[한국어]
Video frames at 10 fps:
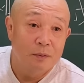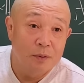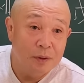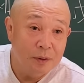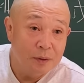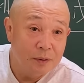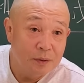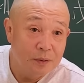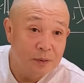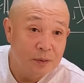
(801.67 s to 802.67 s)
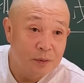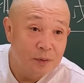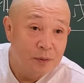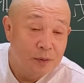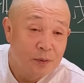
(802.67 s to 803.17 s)
오케이?
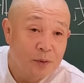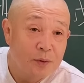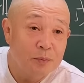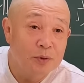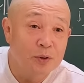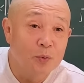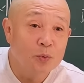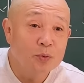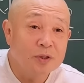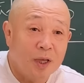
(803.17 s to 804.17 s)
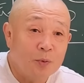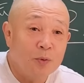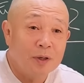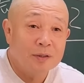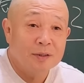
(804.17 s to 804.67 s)
그러면 영혼을
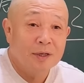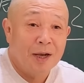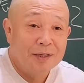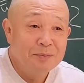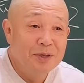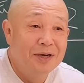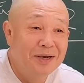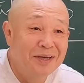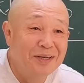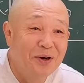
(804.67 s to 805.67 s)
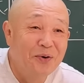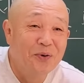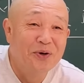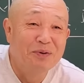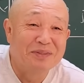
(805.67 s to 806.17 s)
데리고 갈 거냐 아니면 영혼
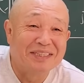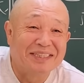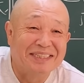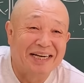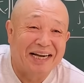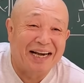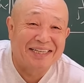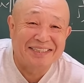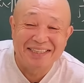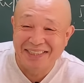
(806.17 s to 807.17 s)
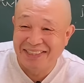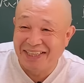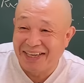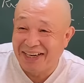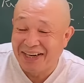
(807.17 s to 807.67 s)
없이 그냥 갈 거냐
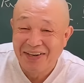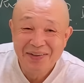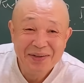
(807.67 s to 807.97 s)
이거야.